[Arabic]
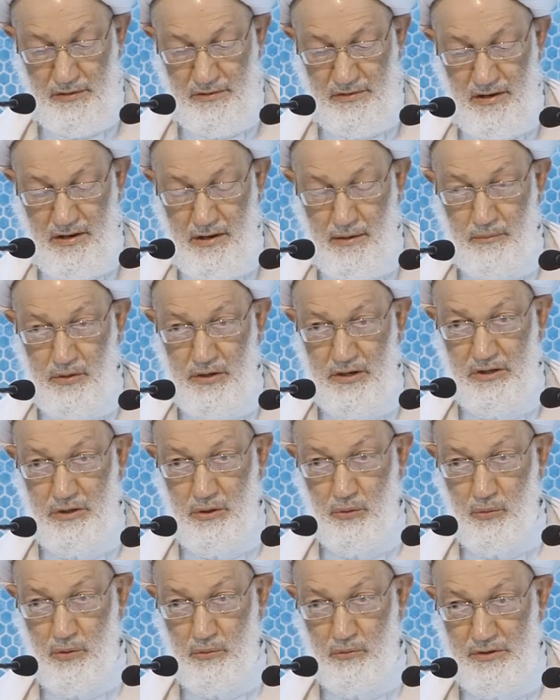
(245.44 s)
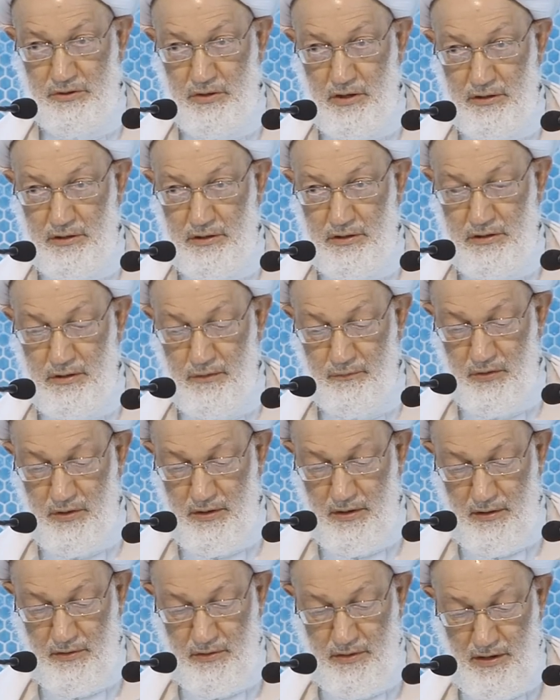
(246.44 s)
الاسلاميه والوطنيه
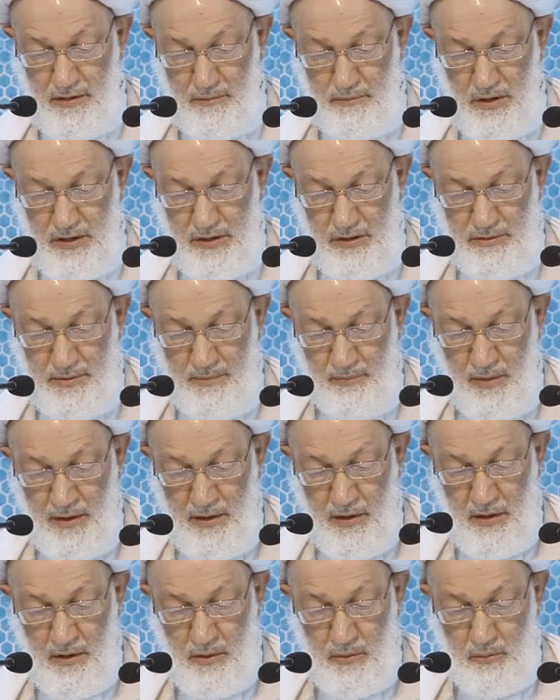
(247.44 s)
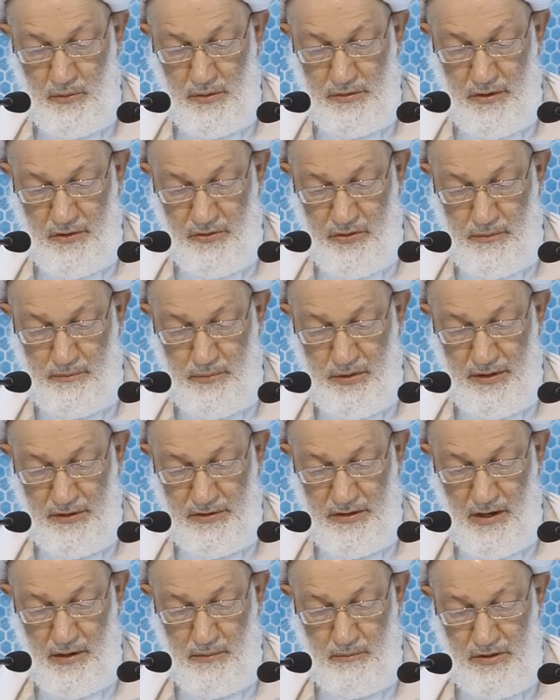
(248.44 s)
في هذا البلد
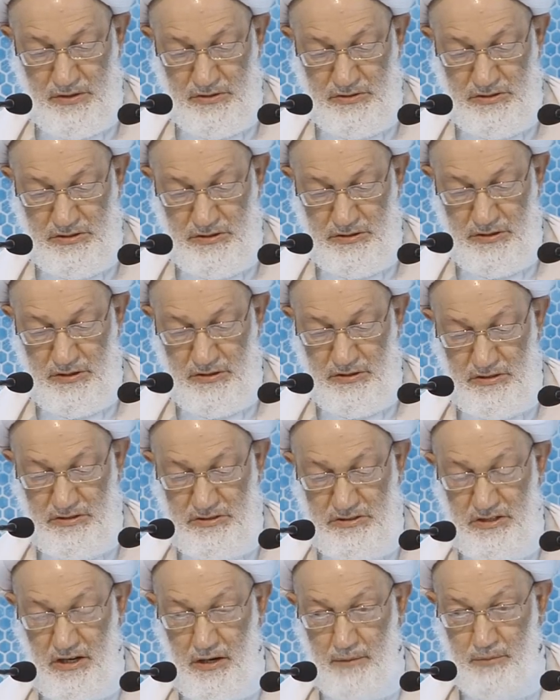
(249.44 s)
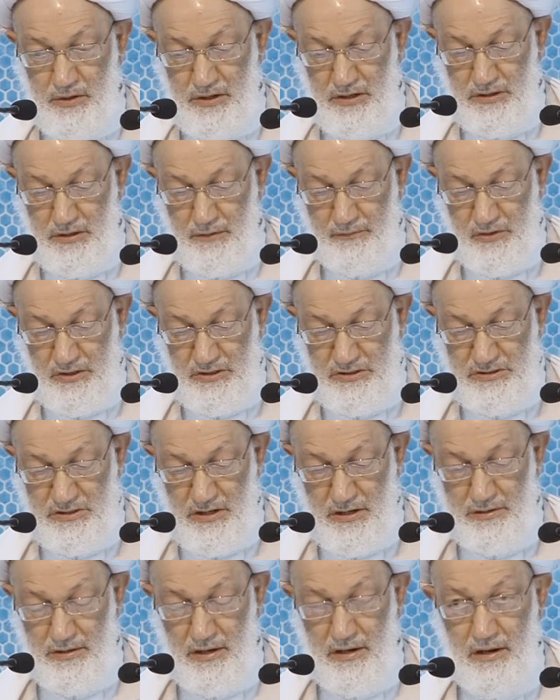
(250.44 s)
وتثبيت المرجعيه الشعبيه في
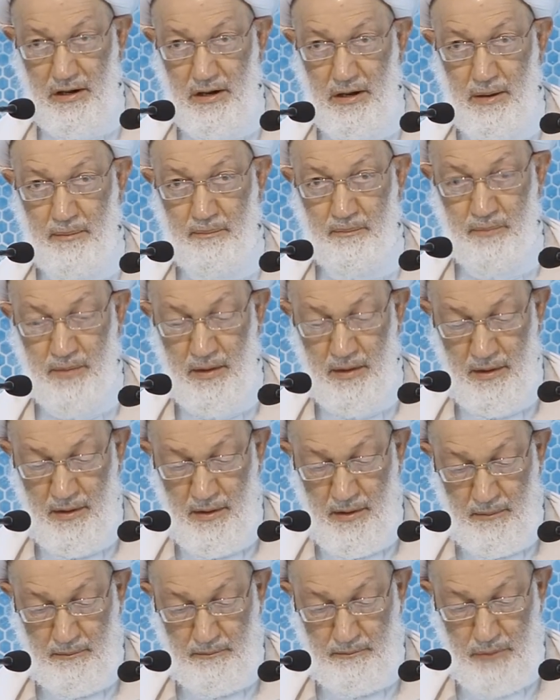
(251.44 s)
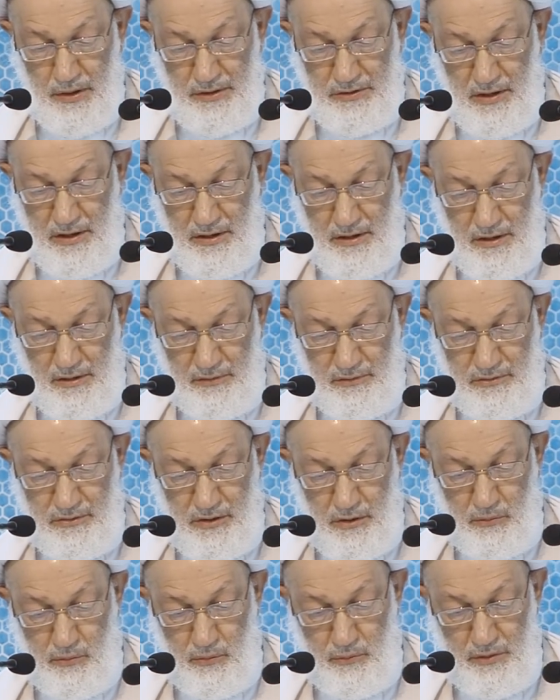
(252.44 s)
الشان العام بدل ان
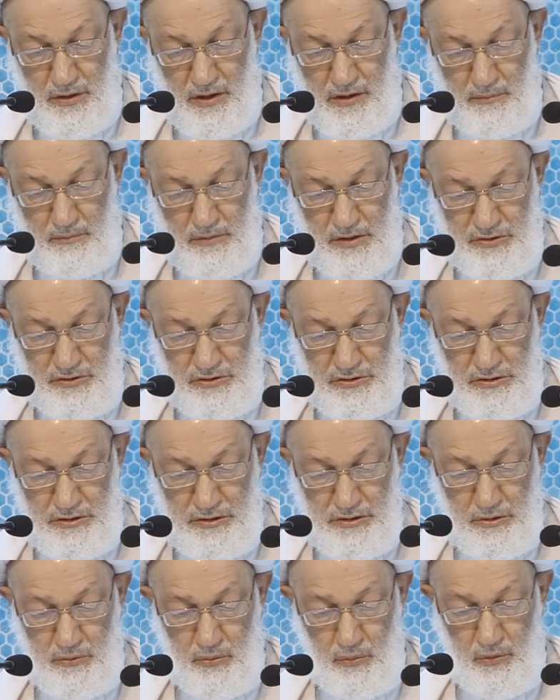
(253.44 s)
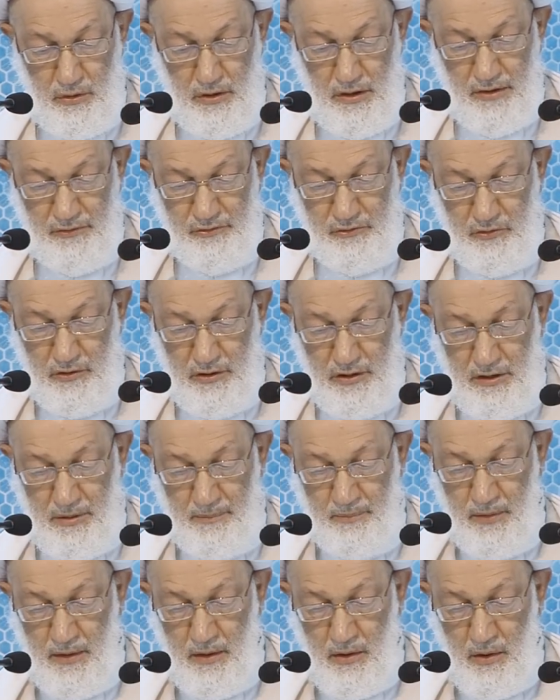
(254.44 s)
تكون المرجعيه الاصل